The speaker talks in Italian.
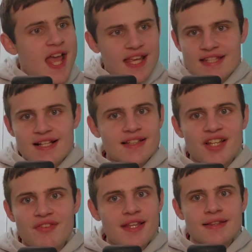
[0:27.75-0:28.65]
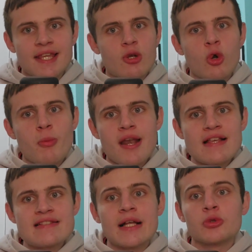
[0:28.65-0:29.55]
esattamente come era
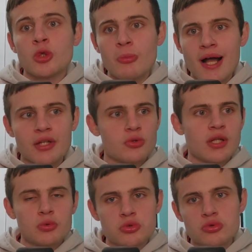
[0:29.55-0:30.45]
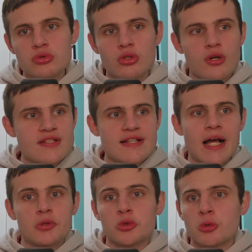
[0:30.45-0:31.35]
stato domato in autunno turno è
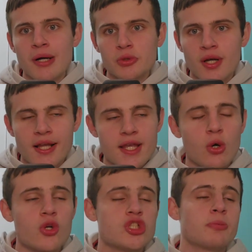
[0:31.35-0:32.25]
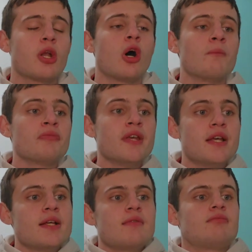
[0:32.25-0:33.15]
stato domato anche oggi, però
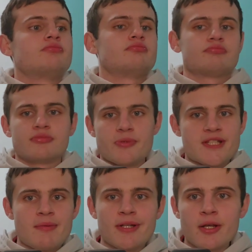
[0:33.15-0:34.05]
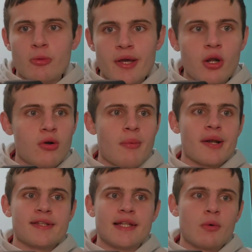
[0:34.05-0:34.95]
sapete com'è, no? una
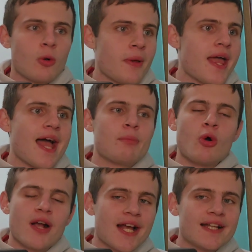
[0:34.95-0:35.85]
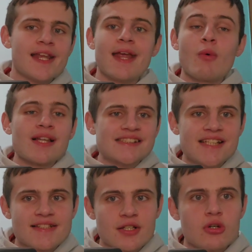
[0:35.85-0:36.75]
partita europea può accadere
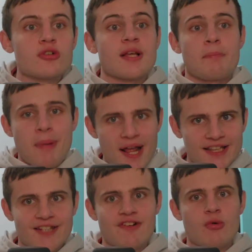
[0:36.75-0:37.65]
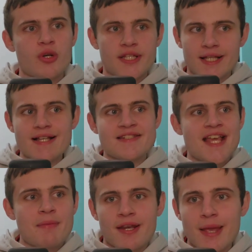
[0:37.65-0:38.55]
qualsiasi cosa, parte favorita
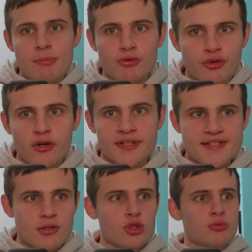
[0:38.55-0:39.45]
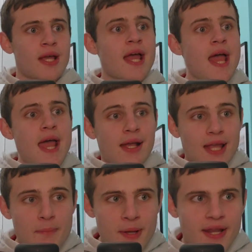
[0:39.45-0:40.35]
sia perché è più forte secondo me
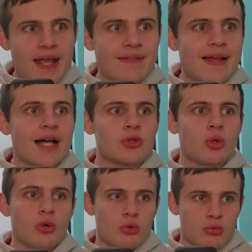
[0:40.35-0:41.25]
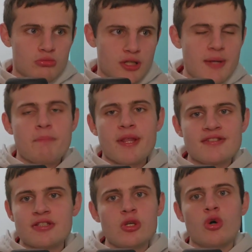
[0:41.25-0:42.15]
che perché ha dato
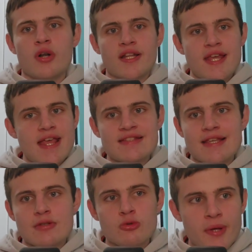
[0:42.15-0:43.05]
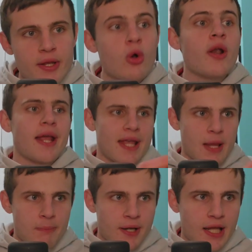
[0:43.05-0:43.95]
l'impressione di essere superiore
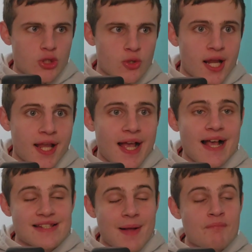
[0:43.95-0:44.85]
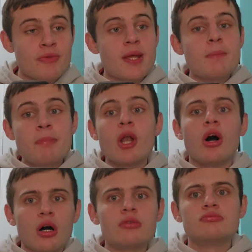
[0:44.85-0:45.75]
che perché gioca in casa,
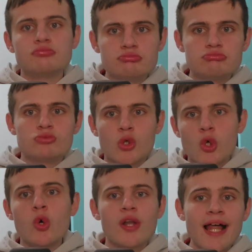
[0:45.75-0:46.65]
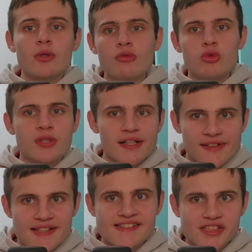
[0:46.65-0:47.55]
però con la dovuta
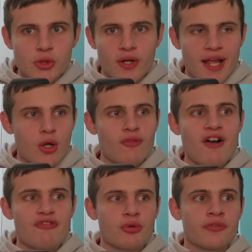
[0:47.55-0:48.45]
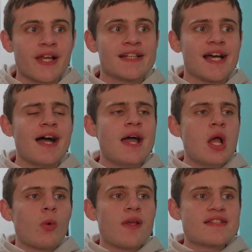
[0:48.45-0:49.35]
attenzione ecco va affrontata
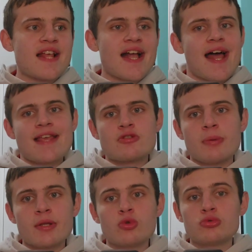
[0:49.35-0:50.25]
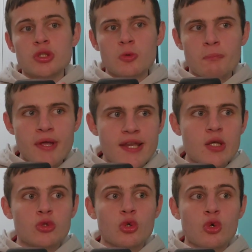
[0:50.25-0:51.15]
questa gara e soprattutto in un
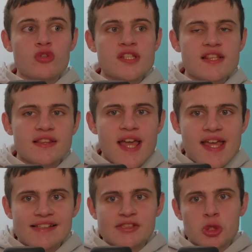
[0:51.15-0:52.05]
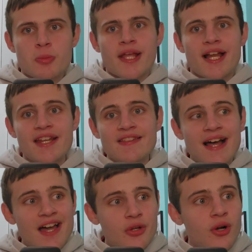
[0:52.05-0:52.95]
periodo così intenso come
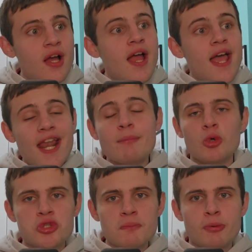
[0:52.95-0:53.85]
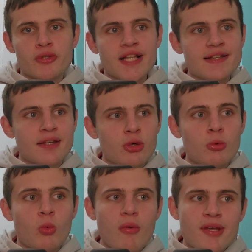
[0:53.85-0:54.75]
calendario era molto importante
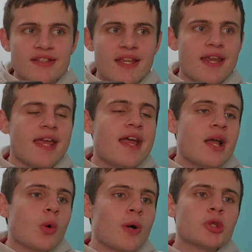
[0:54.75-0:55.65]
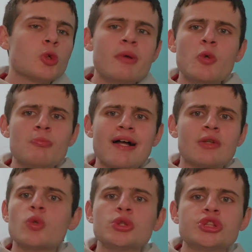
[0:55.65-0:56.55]
comunque mettere quantomeno un
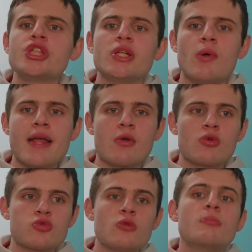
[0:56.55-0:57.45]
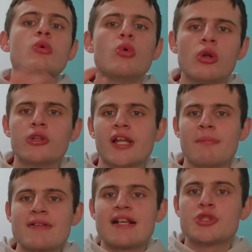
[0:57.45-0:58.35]
mattoncino ecco sul muro del
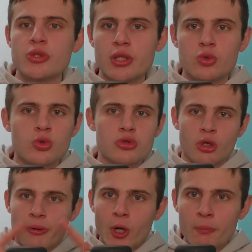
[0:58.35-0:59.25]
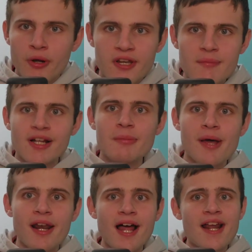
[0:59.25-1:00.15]
passaggio del turno però prima di
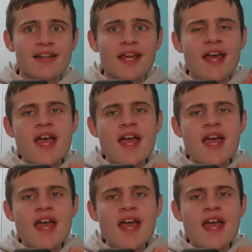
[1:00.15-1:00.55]
parlarne